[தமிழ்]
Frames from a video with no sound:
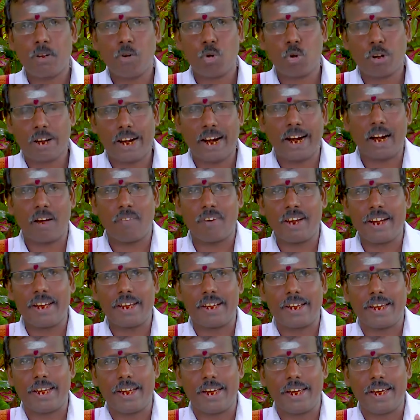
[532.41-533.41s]
ஒரு
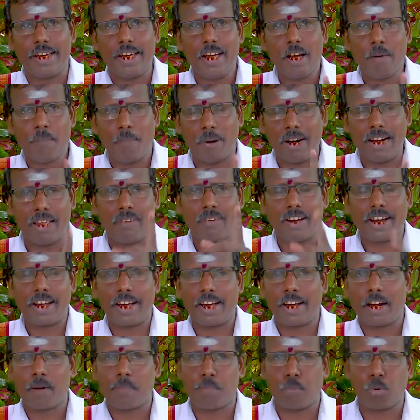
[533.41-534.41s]
கணவனுக்கு பழி
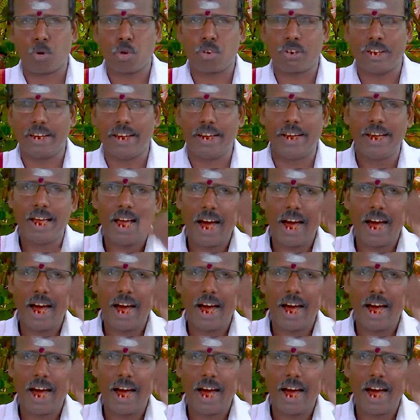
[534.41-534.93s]
வருகிற பொழுது